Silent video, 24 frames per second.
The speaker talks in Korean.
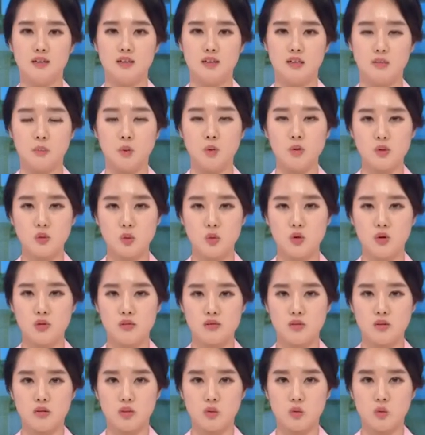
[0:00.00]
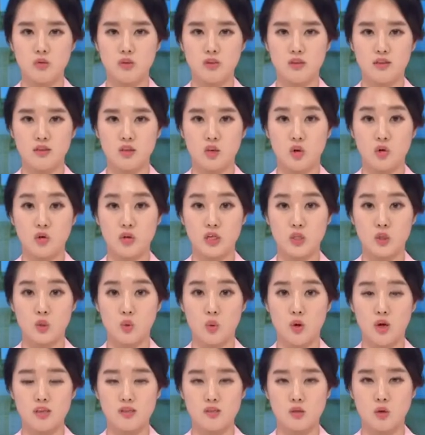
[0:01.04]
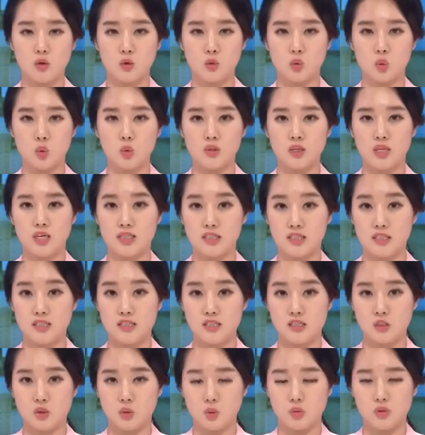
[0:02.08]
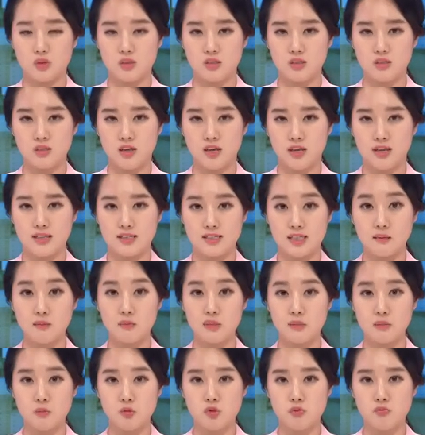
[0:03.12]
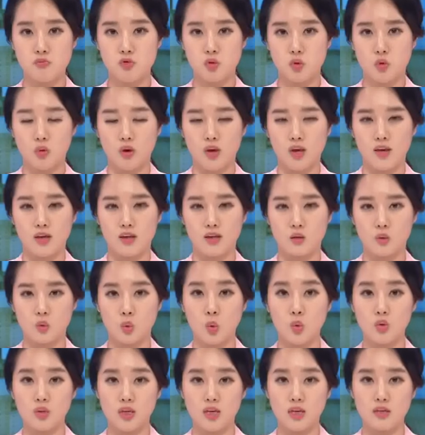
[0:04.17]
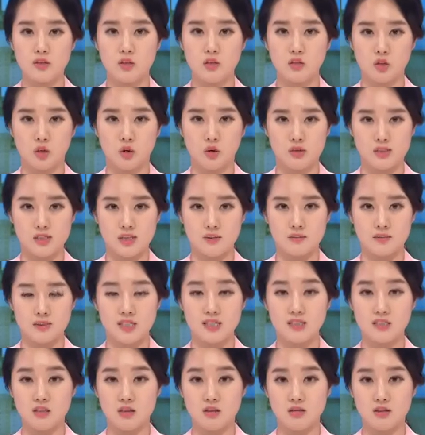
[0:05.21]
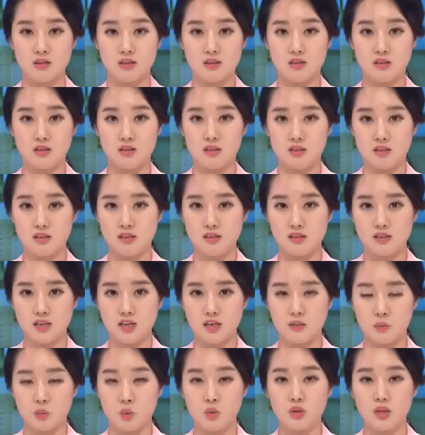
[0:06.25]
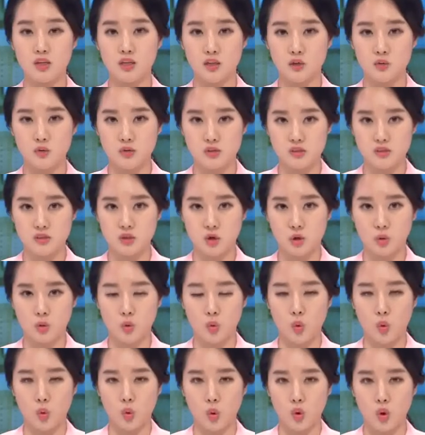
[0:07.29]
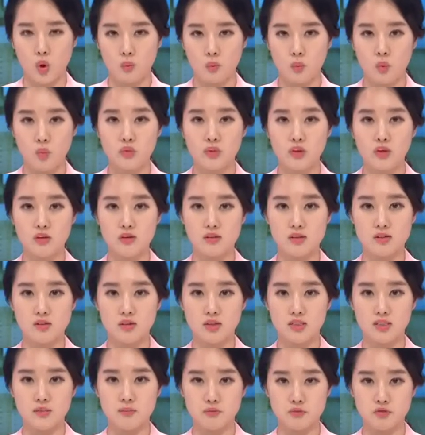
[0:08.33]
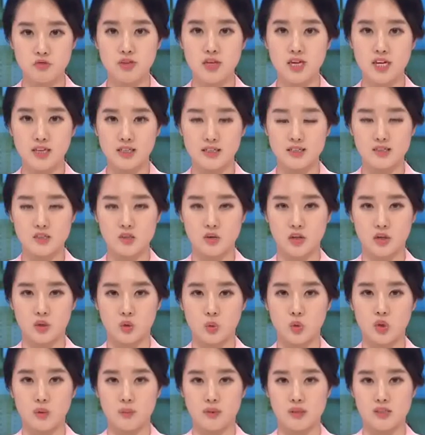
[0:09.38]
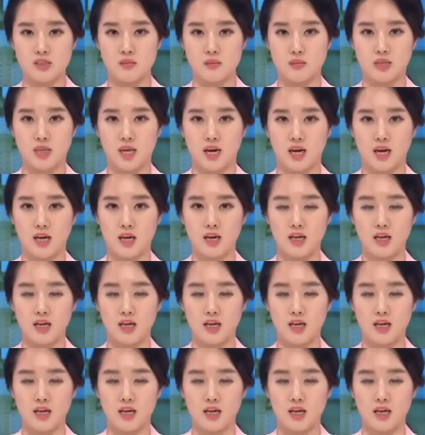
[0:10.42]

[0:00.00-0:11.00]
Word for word: 포스코 건설이 오늘 경기도 화성 동탄 2신도시 A36블록의 동탄역 더샵 센트럴시티 2차 모델하우스를 열고 본격적인 분양 일정에 돌입했습니다.